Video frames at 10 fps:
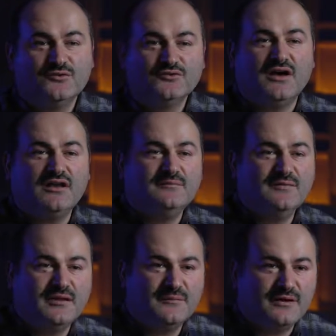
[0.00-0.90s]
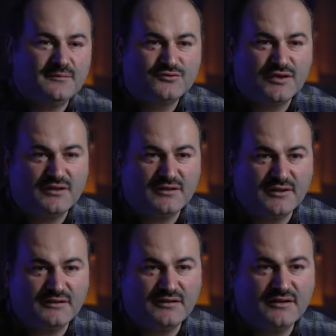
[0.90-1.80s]
bu zalimleri bana musallat
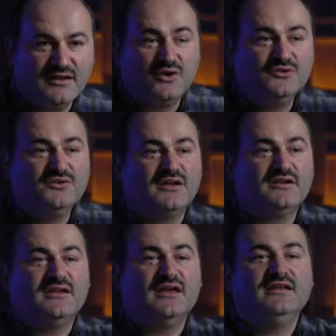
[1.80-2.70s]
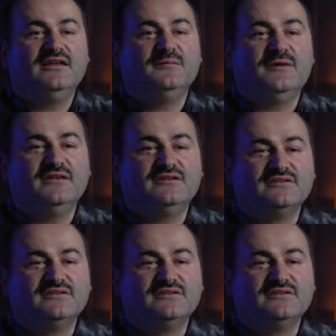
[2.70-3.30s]
etti. Onların eliyle beni